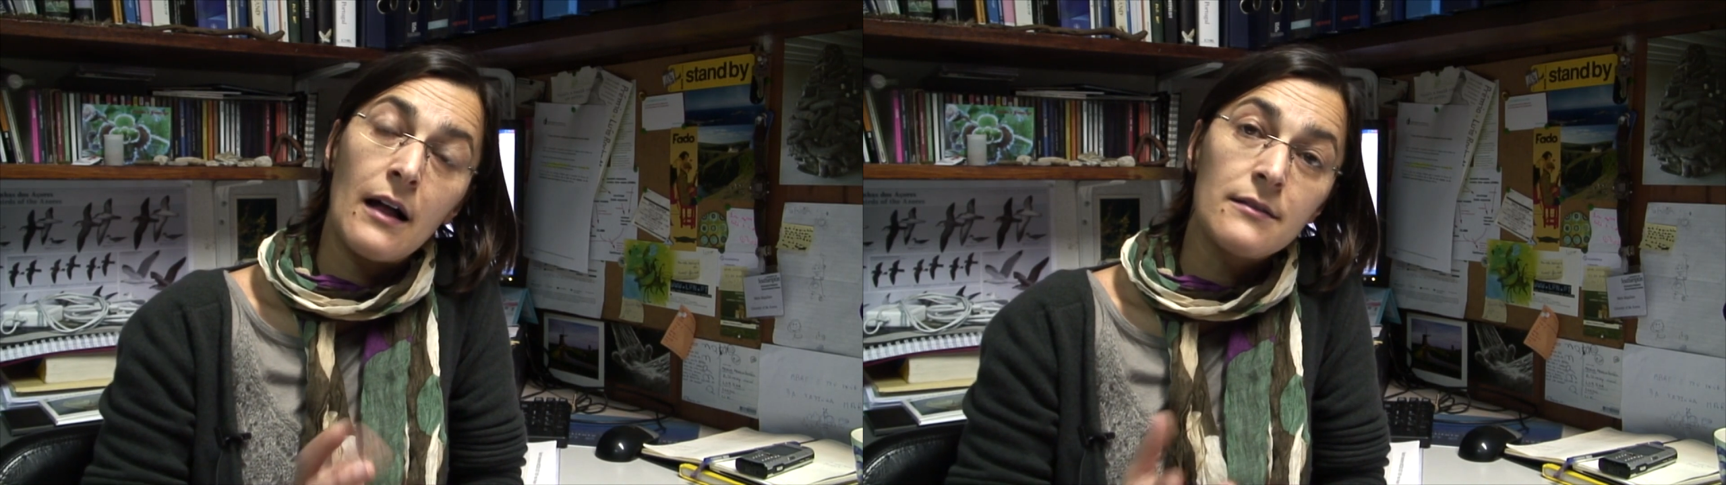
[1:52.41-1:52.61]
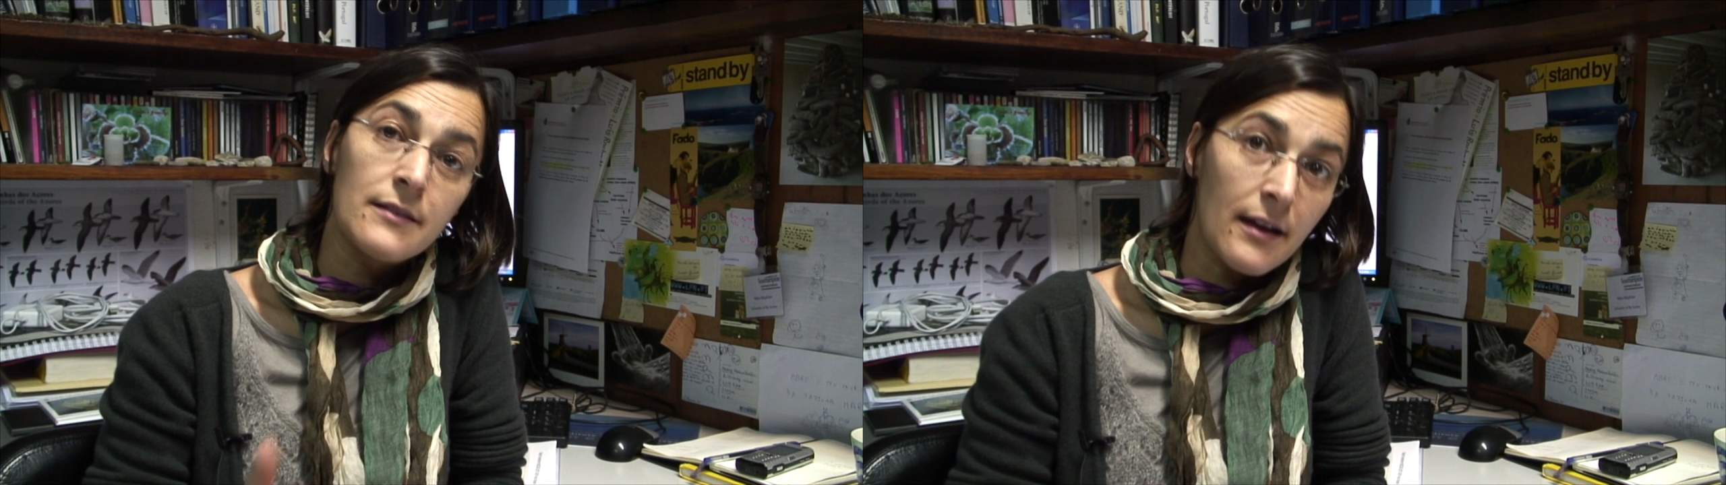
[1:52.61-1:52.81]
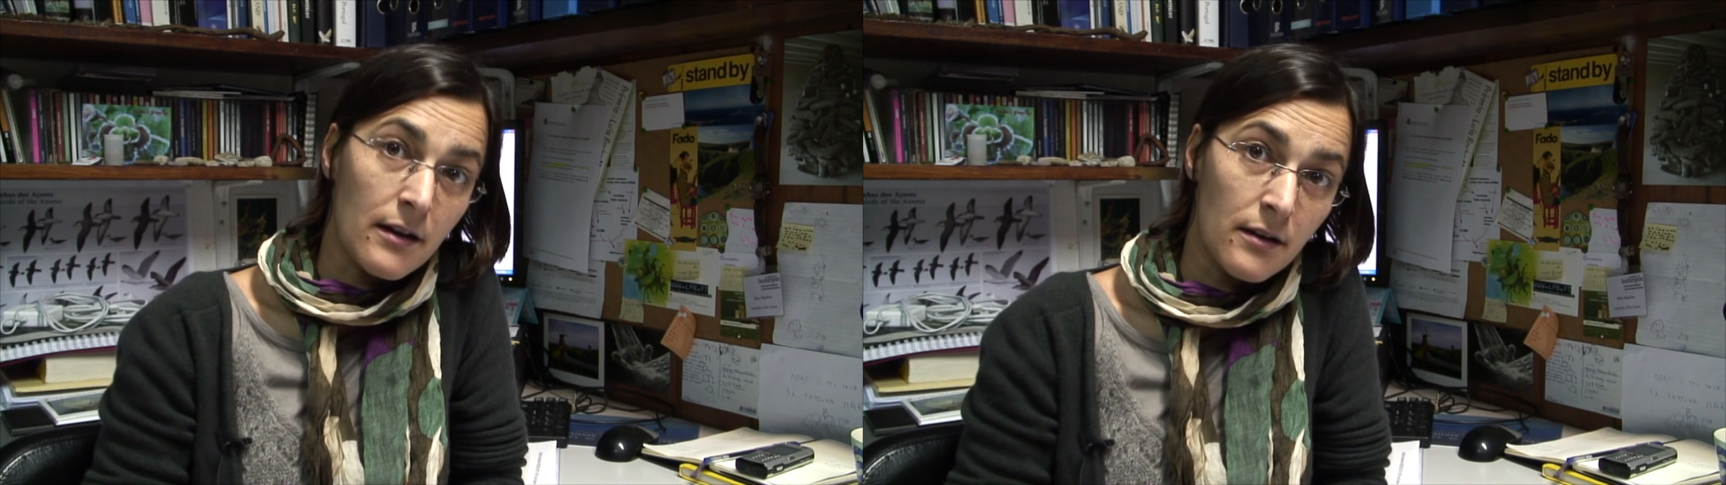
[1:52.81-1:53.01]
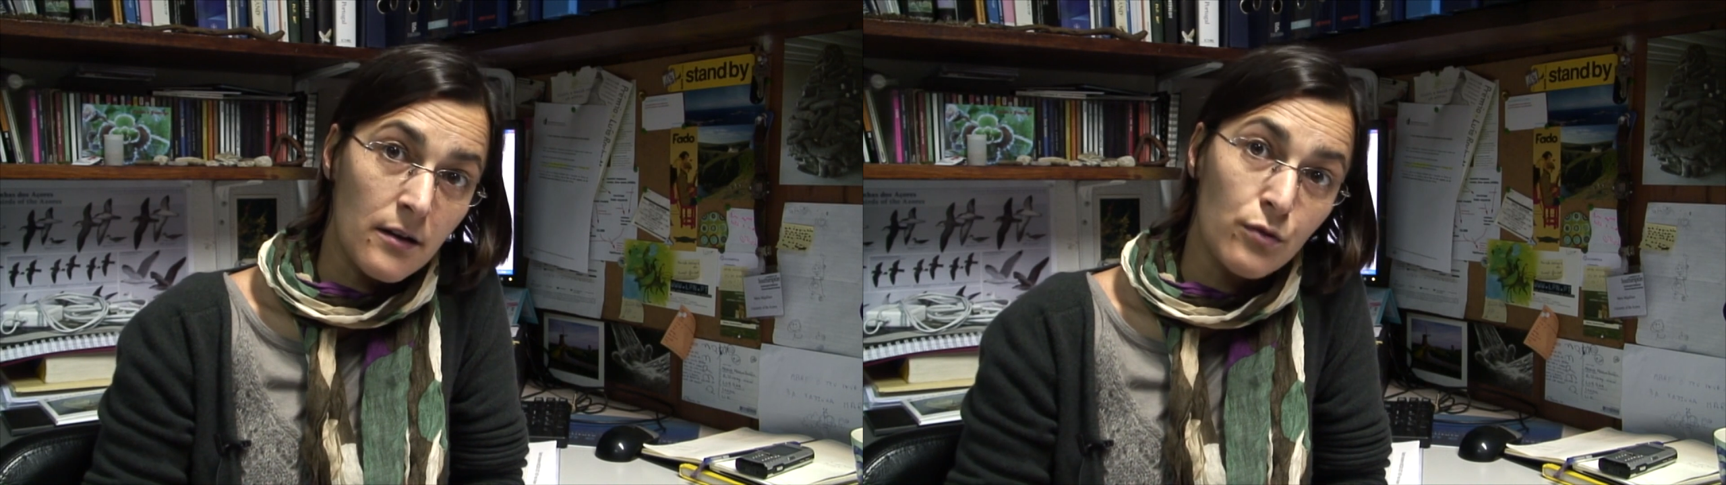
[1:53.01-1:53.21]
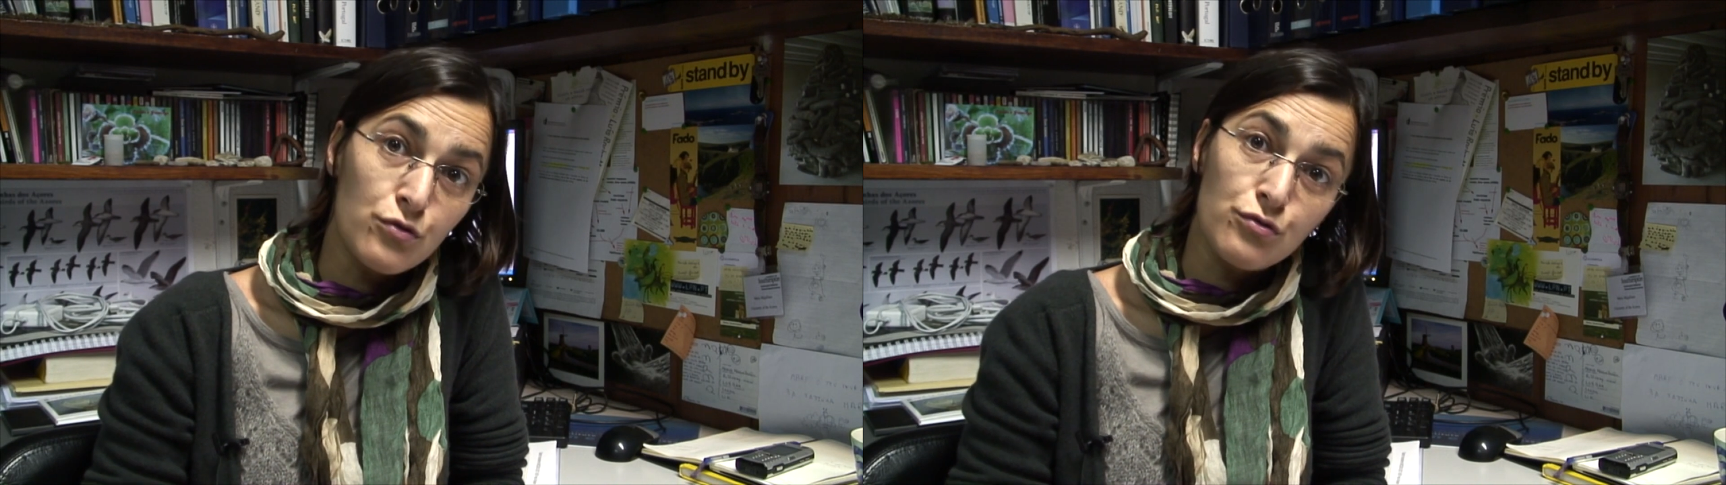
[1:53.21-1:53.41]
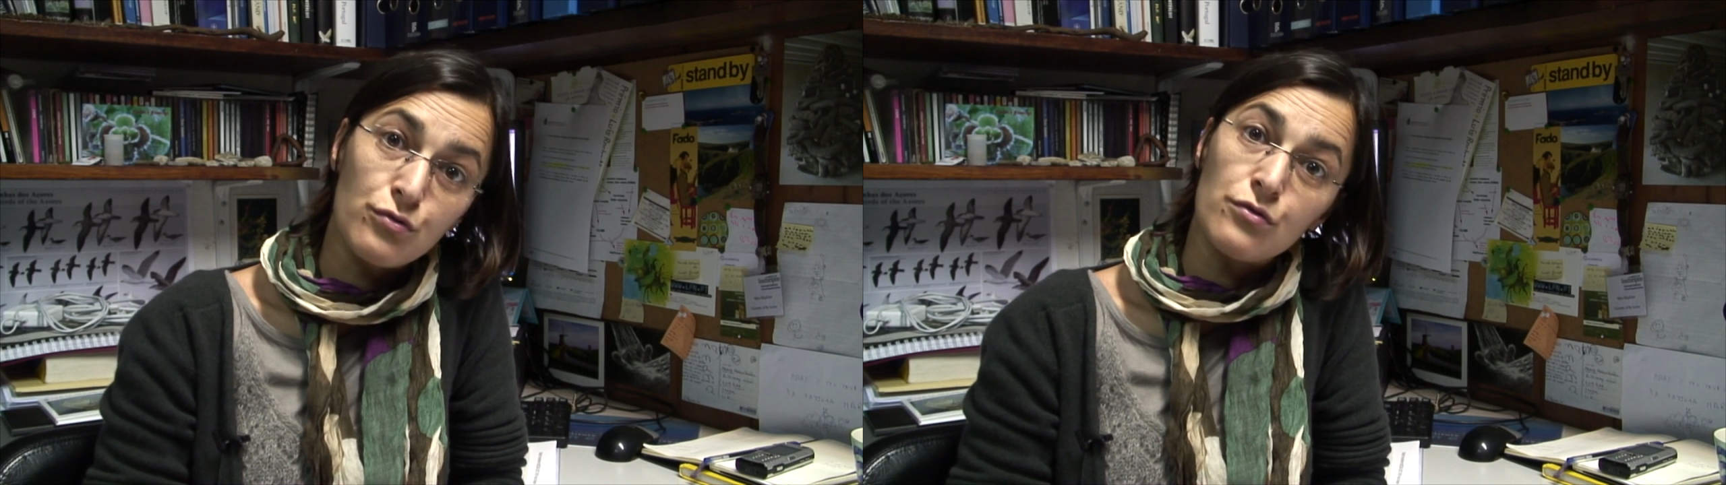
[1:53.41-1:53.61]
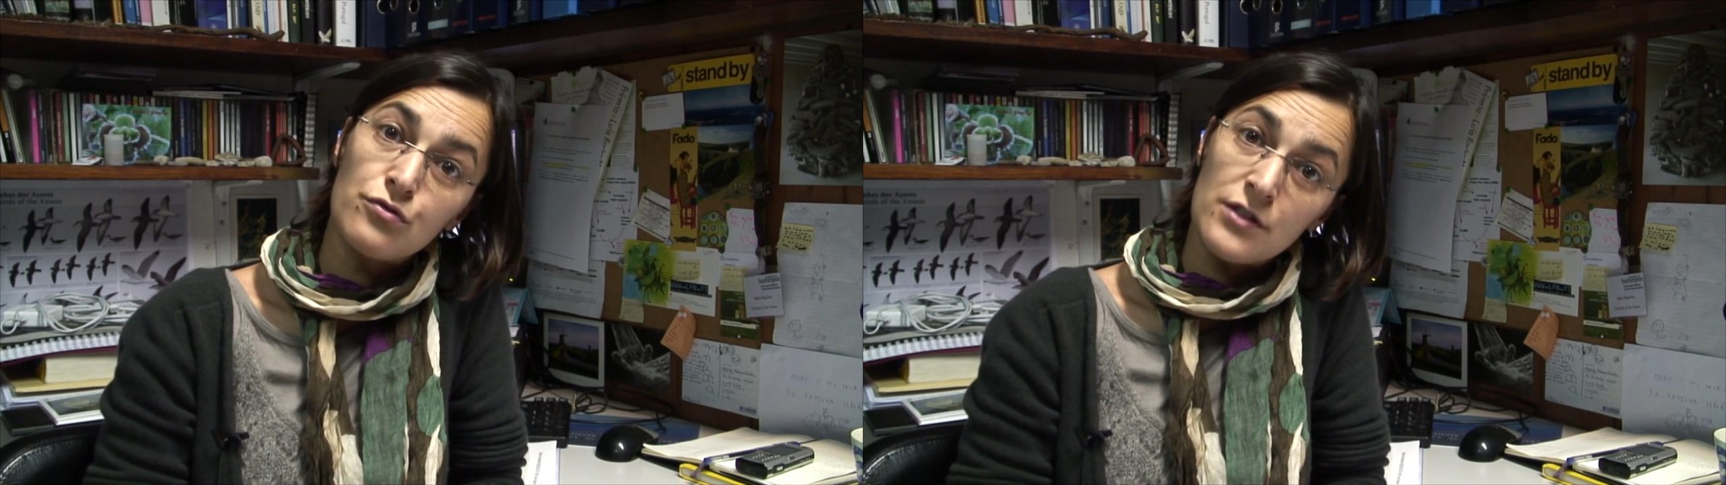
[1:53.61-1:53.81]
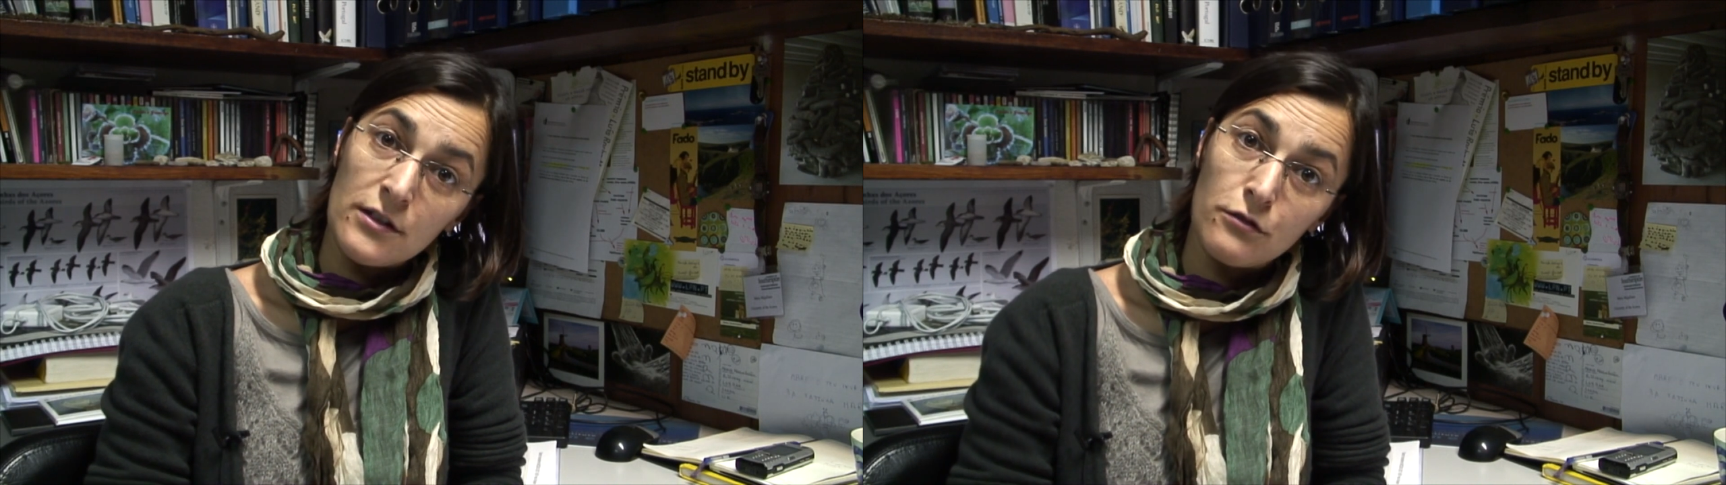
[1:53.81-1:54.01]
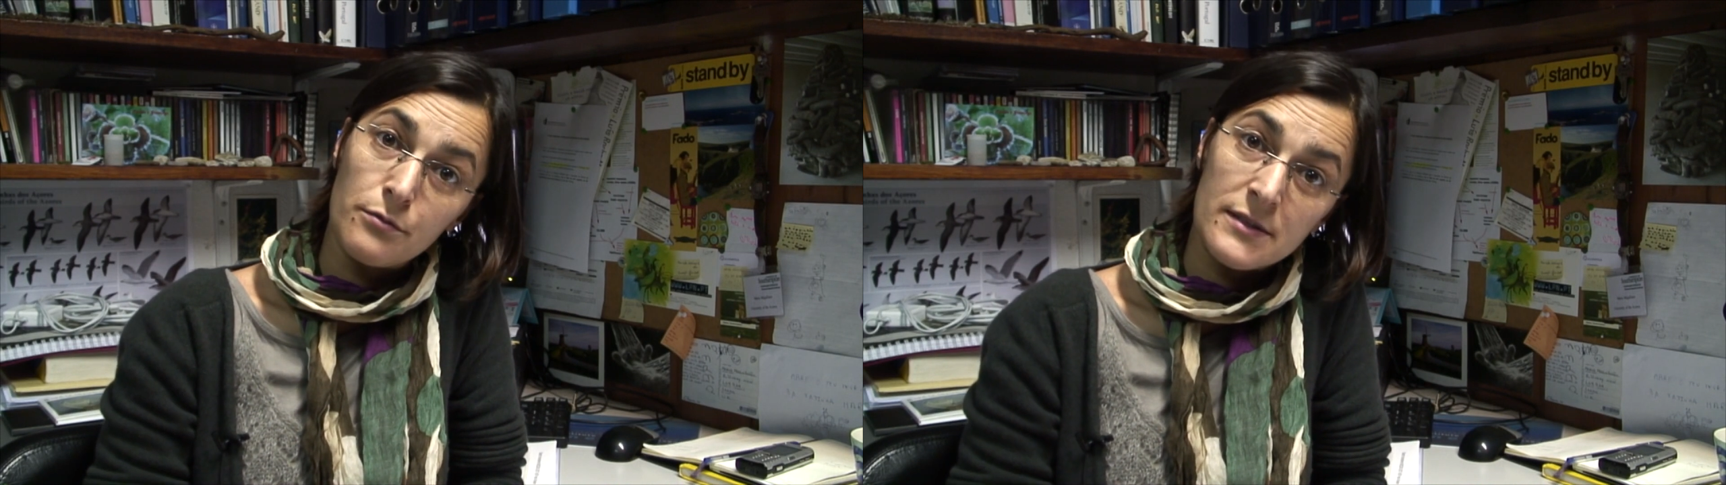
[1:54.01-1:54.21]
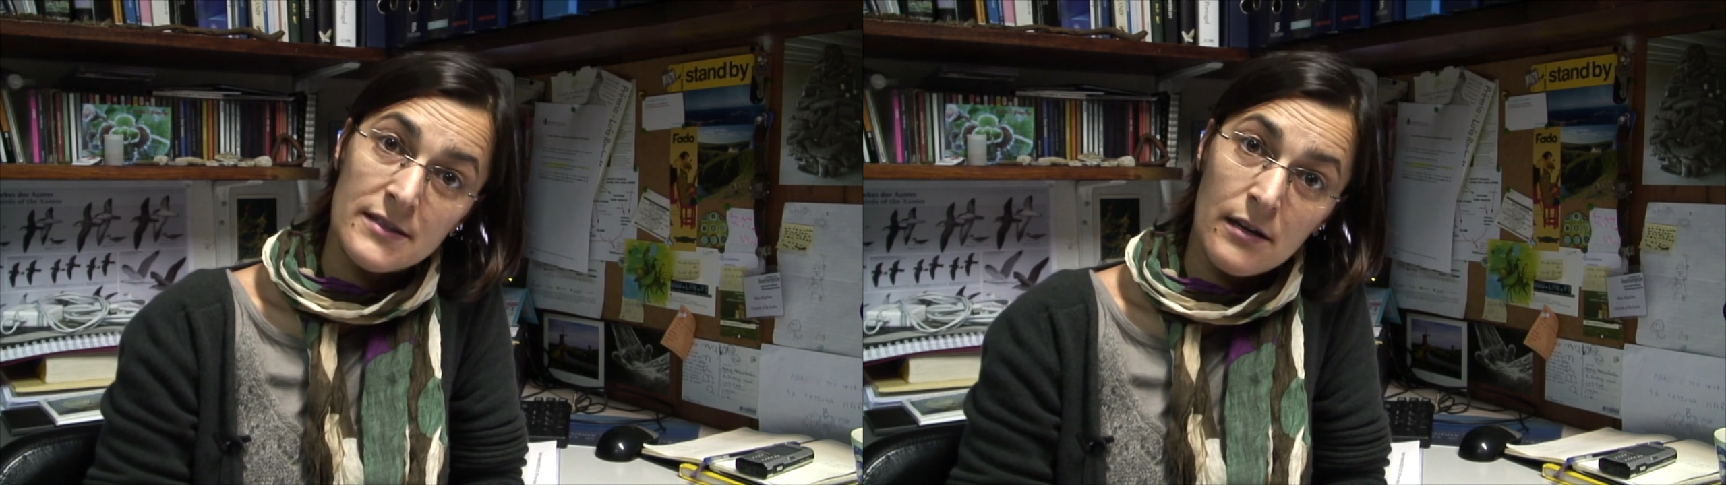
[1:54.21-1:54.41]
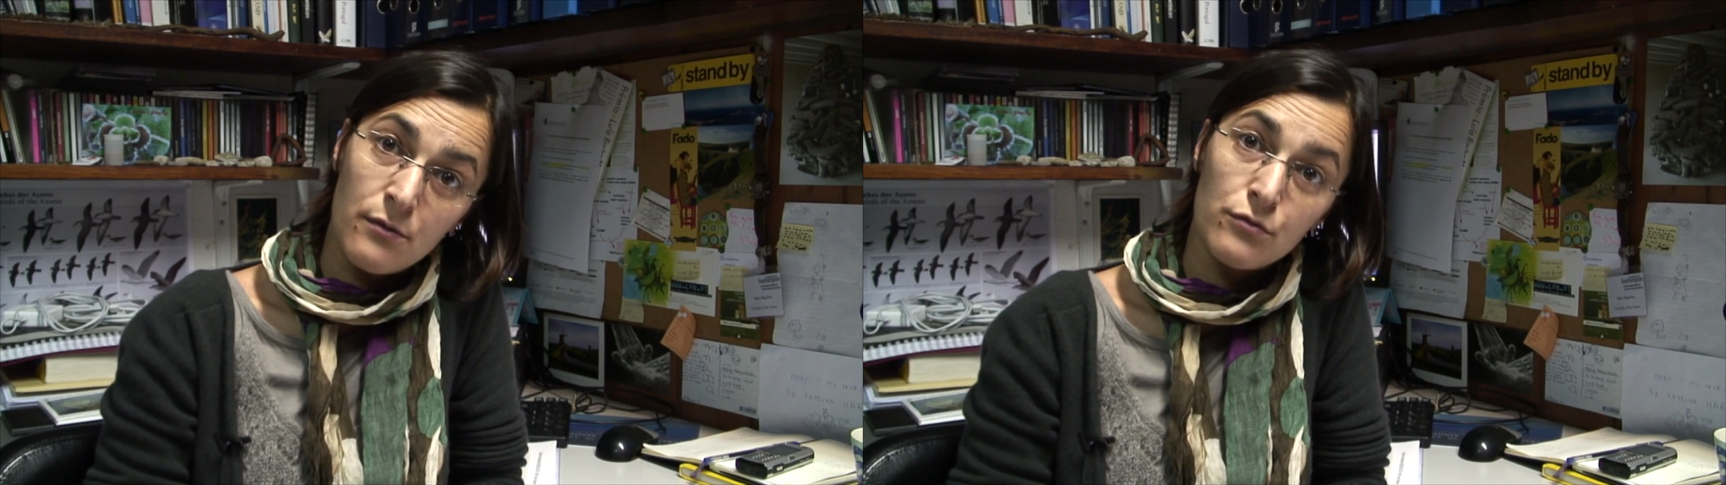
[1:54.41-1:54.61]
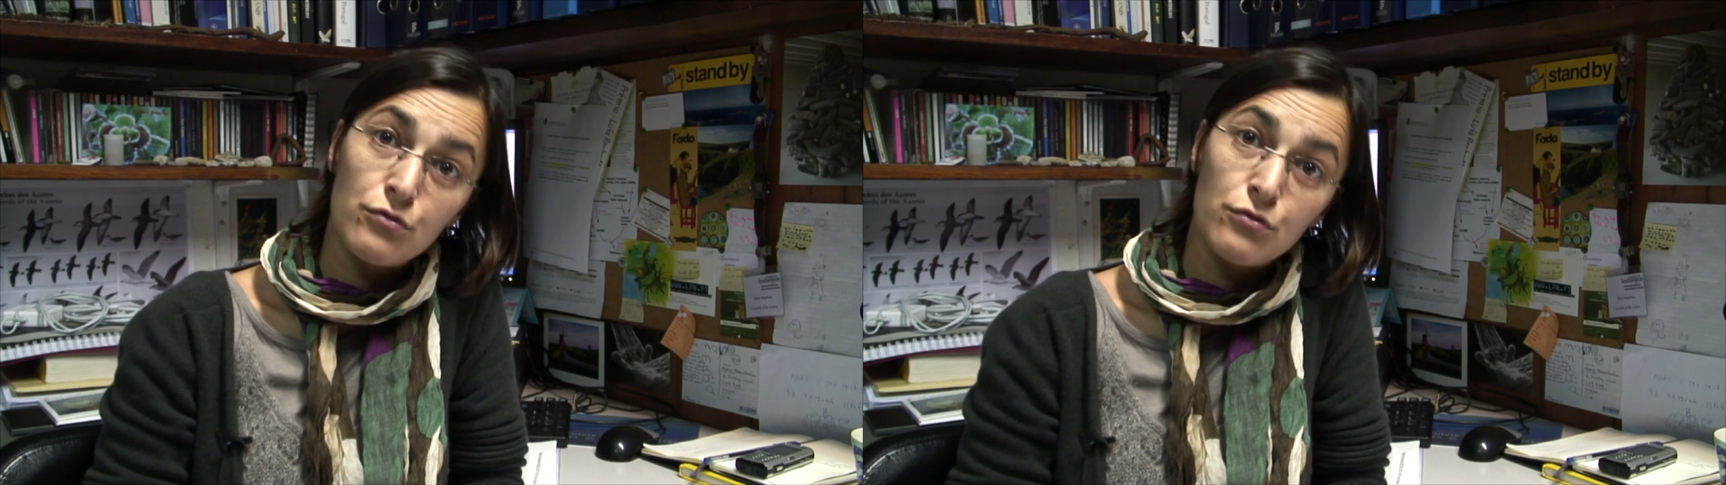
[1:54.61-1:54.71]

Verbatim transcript: alterna os turnos de incubação,